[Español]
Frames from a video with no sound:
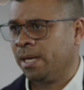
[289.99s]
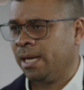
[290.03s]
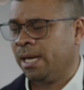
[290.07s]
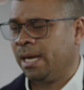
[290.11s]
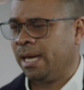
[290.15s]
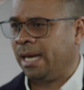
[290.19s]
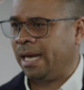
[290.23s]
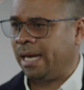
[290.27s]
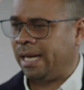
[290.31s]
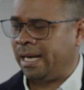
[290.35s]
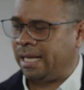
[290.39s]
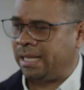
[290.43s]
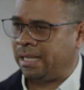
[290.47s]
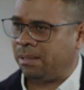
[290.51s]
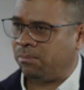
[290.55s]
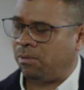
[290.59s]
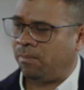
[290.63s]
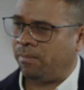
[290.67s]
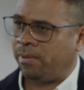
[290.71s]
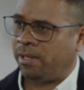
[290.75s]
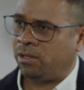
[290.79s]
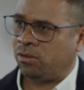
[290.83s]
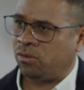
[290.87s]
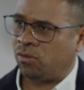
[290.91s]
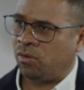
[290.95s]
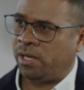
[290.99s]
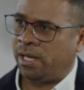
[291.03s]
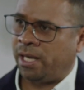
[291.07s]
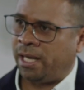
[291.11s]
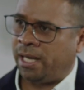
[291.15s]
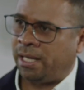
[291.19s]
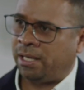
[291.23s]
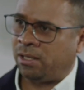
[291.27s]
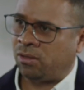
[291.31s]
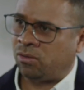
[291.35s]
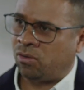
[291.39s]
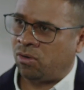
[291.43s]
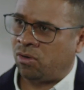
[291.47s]
en este momento
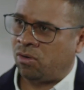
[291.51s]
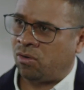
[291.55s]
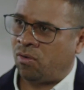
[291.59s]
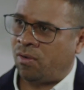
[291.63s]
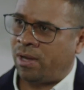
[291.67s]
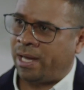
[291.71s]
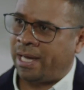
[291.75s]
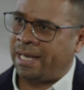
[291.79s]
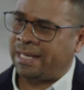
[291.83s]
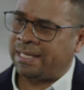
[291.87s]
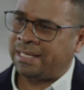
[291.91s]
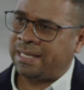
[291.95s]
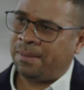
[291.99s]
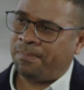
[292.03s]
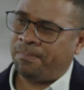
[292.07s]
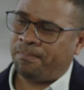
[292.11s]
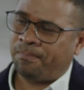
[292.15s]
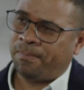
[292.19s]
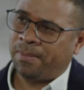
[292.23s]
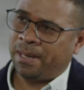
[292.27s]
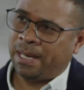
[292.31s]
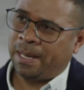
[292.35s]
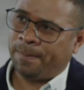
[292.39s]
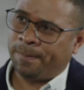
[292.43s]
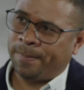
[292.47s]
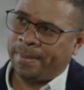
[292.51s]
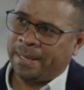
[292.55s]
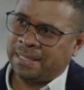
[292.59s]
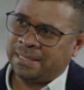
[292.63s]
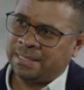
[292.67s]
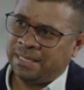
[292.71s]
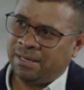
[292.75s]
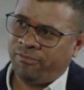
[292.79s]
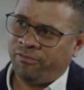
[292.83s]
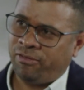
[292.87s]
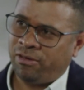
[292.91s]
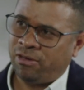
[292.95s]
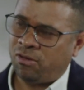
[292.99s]
en torno a ese
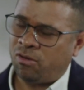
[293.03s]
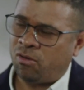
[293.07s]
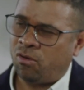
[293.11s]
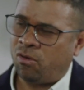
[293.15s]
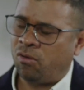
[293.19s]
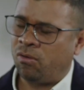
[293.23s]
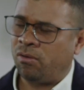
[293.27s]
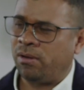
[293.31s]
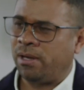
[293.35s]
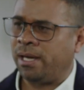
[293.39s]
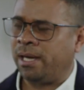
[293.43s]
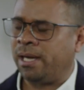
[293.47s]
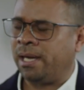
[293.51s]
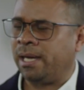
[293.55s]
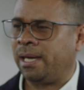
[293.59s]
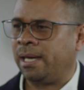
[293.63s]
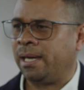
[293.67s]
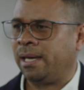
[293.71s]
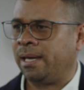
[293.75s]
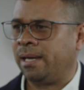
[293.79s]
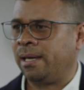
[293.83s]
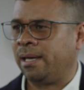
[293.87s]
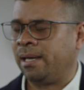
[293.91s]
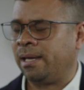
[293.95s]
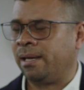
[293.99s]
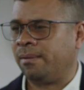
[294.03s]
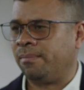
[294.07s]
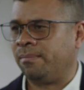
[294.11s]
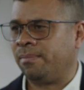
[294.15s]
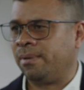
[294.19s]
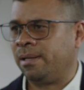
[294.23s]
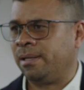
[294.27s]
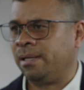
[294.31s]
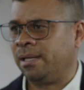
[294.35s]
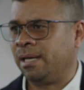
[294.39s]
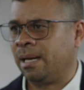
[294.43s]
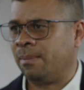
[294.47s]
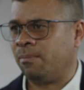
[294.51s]
específico, eh,
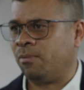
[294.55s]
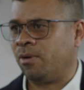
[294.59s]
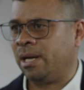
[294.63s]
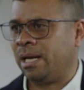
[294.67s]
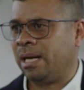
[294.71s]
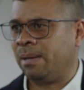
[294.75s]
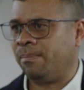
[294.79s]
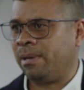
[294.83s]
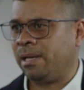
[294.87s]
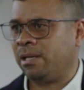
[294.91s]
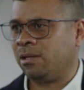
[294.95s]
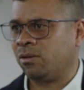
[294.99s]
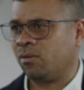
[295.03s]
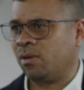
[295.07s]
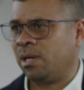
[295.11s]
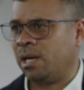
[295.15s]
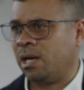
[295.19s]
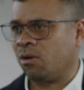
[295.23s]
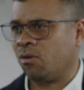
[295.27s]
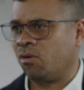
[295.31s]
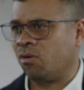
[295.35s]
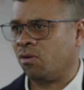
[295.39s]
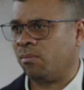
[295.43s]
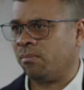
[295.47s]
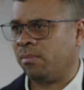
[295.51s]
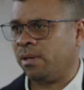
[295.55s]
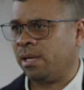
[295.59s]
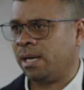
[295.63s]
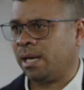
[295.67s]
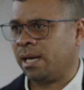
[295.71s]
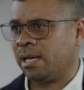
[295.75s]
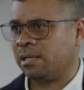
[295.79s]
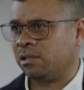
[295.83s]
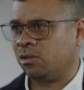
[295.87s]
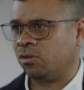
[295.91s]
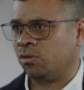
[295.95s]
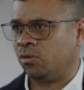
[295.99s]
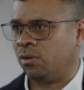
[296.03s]
digamos, elemento de la economía
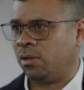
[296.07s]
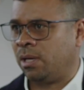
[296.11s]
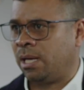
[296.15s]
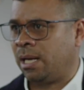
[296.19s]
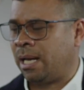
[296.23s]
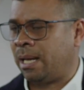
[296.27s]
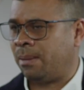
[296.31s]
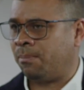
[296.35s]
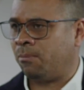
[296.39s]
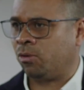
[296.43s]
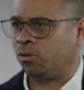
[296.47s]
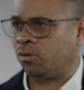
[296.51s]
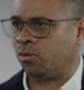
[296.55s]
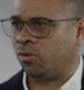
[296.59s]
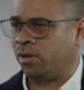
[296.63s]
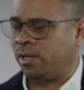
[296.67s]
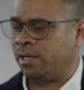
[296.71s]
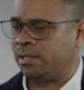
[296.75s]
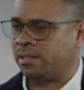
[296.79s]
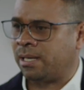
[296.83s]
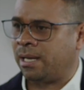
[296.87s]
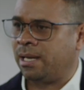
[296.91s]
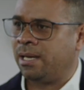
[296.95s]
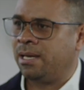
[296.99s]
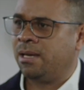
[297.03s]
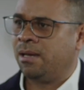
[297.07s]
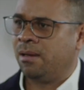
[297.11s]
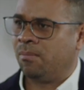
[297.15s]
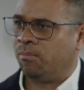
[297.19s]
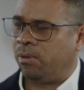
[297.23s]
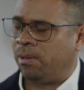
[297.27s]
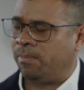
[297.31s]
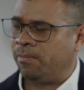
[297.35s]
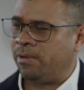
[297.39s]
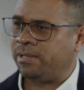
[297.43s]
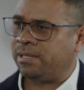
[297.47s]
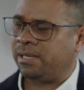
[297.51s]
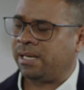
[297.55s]
que sin duda la motoriza,
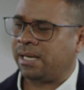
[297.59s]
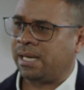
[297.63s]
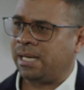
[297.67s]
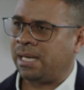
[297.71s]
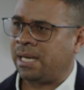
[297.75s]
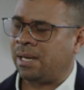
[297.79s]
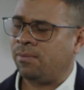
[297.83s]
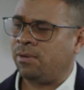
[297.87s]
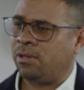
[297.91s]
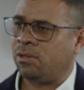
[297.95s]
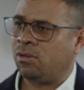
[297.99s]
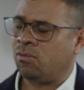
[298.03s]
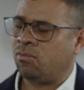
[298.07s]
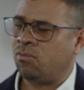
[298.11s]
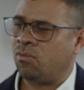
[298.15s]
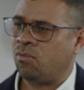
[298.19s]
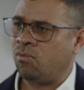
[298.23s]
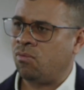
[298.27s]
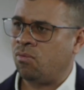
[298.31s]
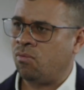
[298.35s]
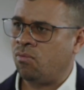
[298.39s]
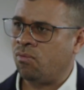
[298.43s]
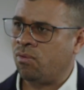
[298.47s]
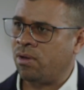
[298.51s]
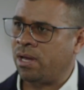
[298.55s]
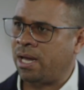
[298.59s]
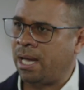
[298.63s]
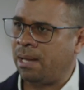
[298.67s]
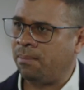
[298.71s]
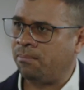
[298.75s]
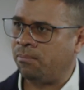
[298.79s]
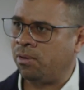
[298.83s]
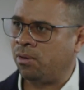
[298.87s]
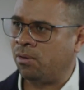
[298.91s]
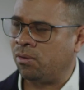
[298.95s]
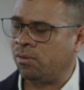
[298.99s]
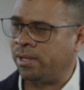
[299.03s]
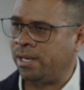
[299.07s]
podemos decir que ya ha habido un,
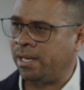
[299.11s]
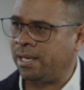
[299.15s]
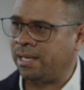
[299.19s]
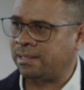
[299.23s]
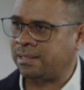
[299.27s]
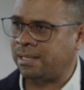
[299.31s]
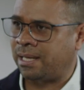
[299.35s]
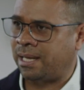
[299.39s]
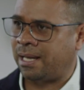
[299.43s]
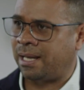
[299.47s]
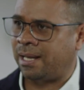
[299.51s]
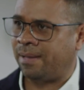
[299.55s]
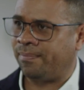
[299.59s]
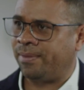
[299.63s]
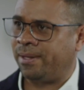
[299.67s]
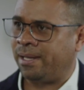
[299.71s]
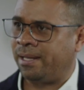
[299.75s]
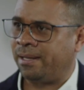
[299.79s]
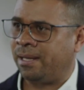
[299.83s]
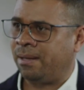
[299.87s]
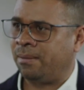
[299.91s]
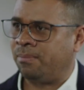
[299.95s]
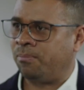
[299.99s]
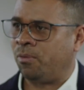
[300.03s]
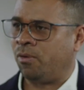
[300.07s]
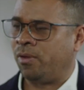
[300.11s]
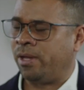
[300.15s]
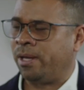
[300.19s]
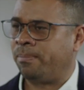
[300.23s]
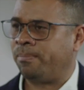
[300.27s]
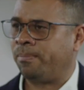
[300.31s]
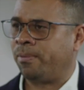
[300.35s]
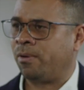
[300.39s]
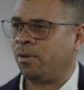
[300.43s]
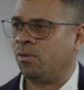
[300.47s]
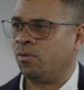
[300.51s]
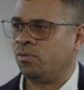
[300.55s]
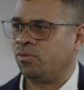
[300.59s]
cambio de, esa, de, poder
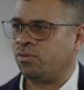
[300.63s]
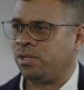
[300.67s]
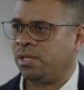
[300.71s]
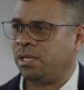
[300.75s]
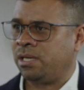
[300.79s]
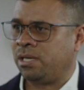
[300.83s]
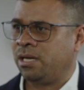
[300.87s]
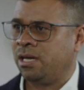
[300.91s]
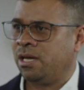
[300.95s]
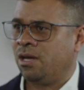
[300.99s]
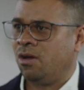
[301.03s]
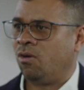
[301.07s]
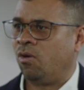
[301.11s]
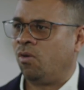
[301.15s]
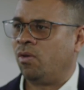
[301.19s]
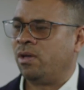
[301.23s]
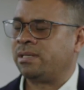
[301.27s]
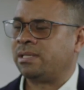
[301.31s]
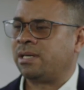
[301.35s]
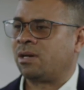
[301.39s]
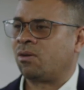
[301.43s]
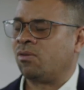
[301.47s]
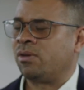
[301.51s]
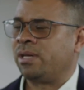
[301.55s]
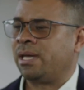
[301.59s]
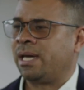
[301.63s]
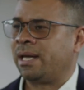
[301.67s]
producir o desarrollar